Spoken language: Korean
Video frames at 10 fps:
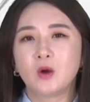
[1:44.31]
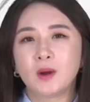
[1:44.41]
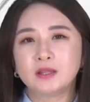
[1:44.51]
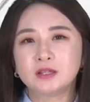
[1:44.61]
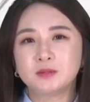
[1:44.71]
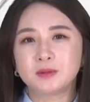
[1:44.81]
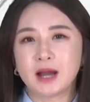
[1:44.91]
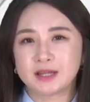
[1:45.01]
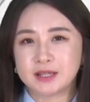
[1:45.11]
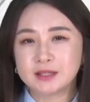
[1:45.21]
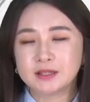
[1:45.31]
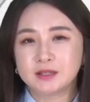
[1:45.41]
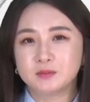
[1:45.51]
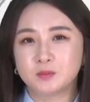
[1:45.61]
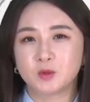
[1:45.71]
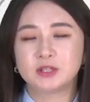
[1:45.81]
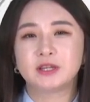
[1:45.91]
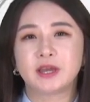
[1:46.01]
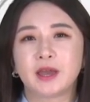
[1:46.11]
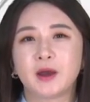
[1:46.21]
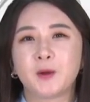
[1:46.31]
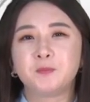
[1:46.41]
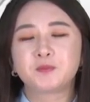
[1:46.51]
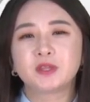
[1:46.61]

환급 가산금 보실게요.